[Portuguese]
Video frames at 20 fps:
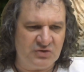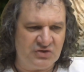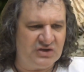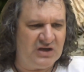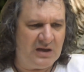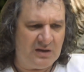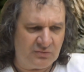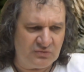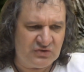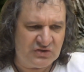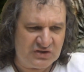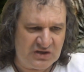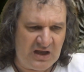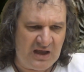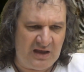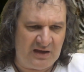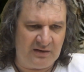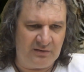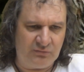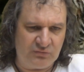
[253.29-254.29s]
vamos dizer, um
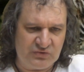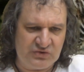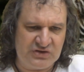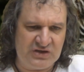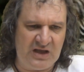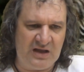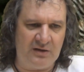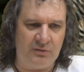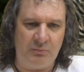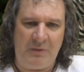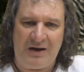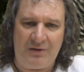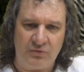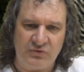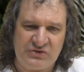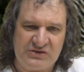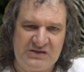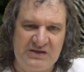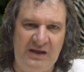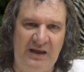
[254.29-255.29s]
ser, um ser, uma
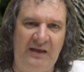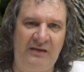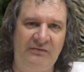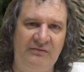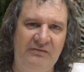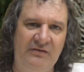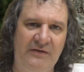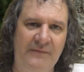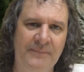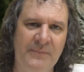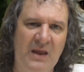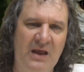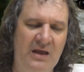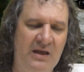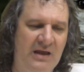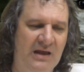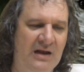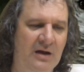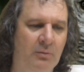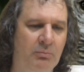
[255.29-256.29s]
consciência.
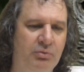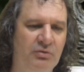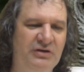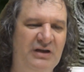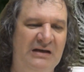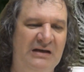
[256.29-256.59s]
Ele é o